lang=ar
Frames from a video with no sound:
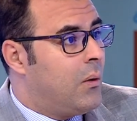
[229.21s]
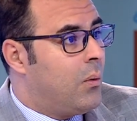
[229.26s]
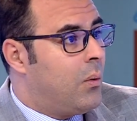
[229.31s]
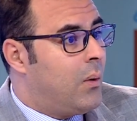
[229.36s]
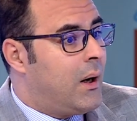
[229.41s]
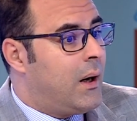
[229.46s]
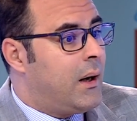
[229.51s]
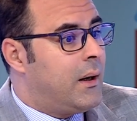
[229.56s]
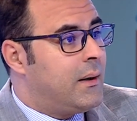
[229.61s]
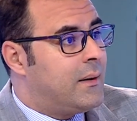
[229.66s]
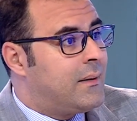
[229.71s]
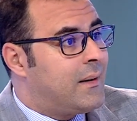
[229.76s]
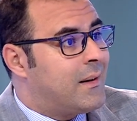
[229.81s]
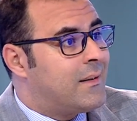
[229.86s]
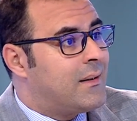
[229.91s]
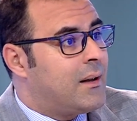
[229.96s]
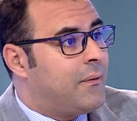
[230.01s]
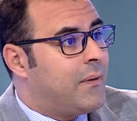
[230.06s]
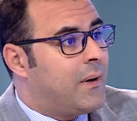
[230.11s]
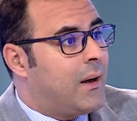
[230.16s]

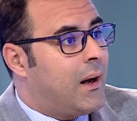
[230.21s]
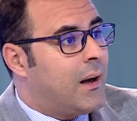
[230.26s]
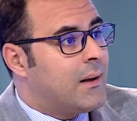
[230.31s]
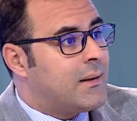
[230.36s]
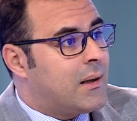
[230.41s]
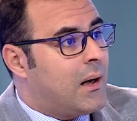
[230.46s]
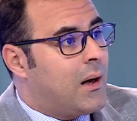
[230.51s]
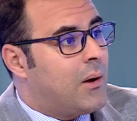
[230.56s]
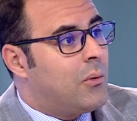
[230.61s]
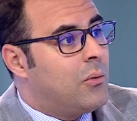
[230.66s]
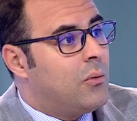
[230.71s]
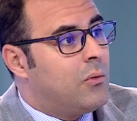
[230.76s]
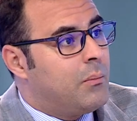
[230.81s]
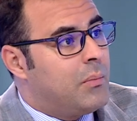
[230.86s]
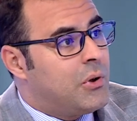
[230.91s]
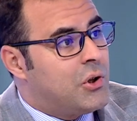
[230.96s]
وترتفع اسعاره